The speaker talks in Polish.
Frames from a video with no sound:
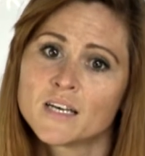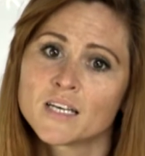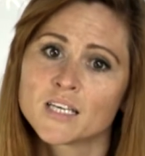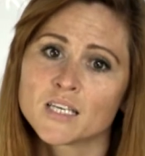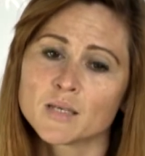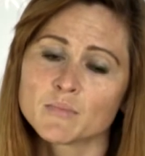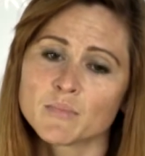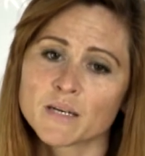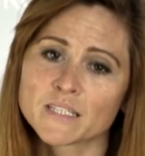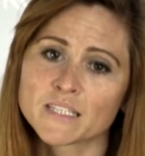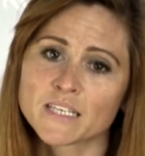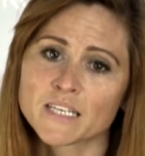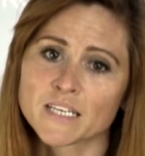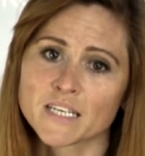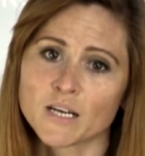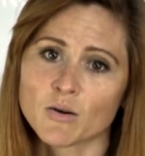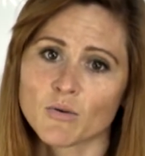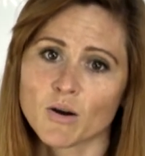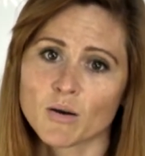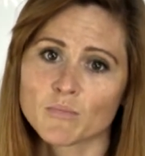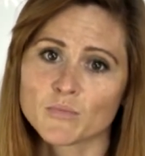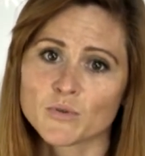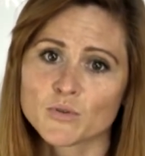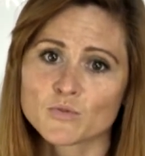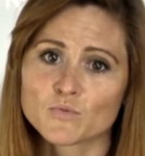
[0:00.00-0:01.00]
i
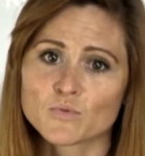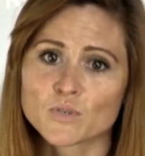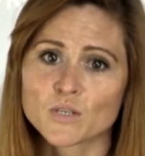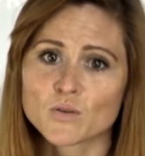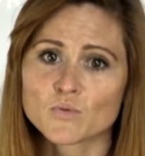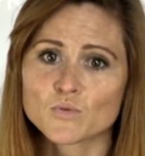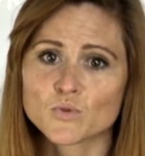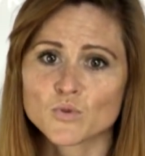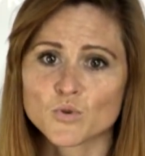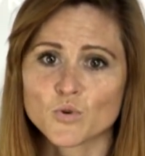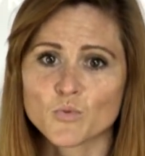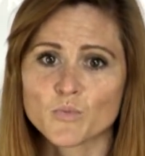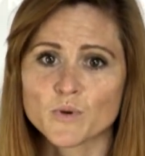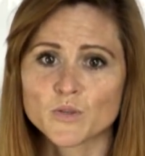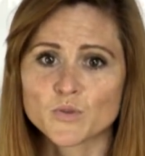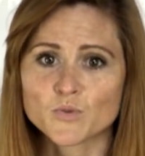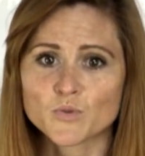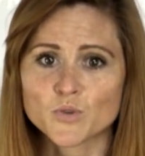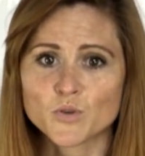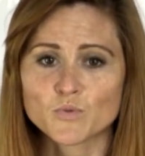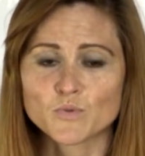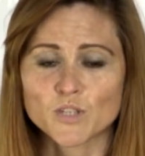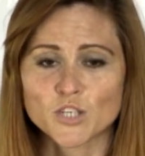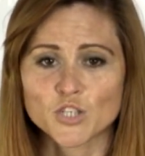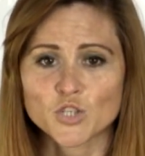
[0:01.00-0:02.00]
materiałami, które
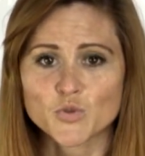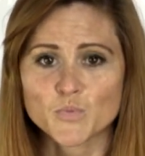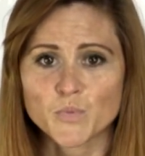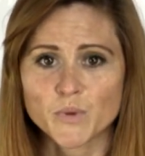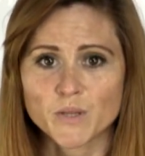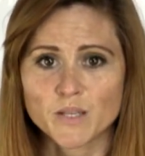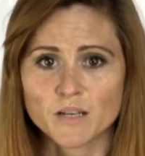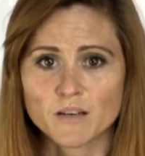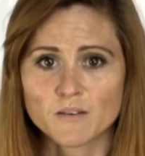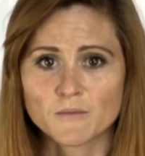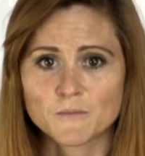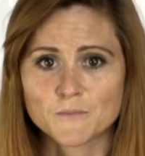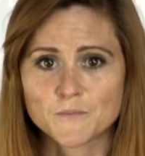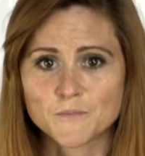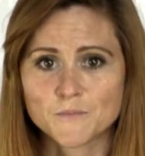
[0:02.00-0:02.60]
udokumentują nasz szpital.